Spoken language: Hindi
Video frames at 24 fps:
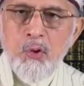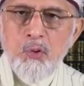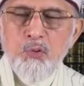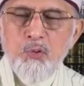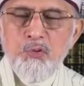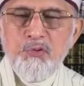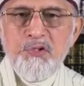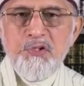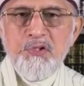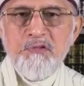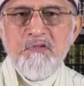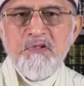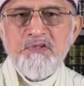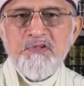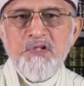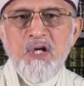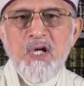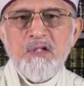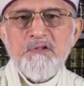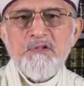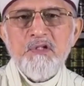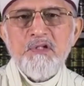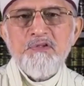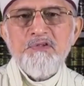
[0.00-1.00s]
और उनकी
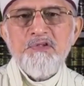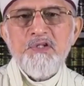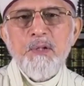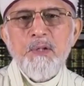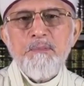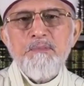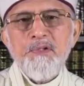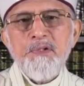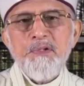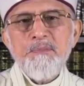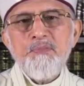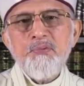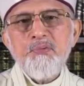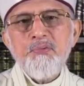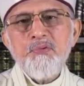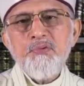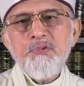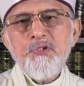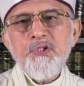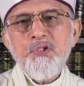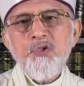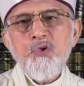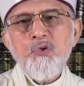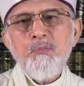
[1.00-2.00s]
वसात से अपनी
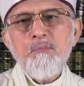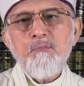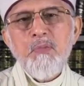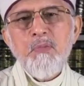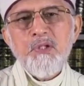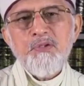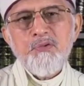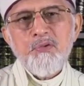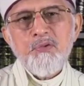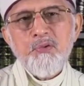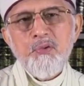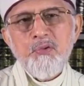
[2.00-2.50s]
पूरी उम्मत